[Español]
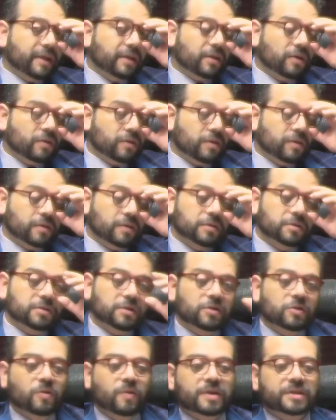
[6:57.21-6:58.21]
al metro,
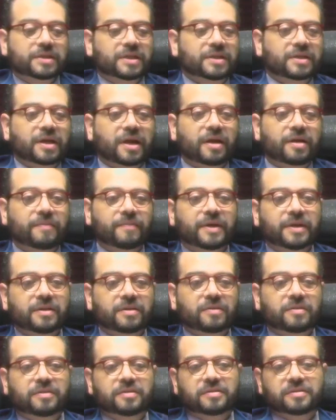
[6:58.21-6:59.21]
si tú vas a entrar al
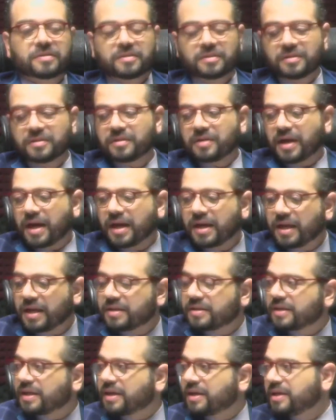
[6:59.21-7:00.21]
metro, ahí
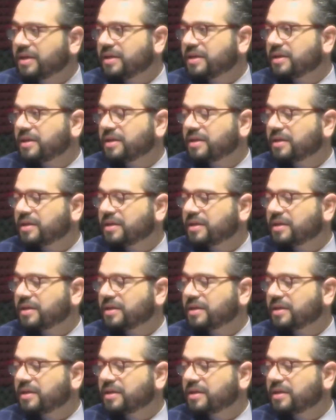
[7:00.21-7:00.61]
están.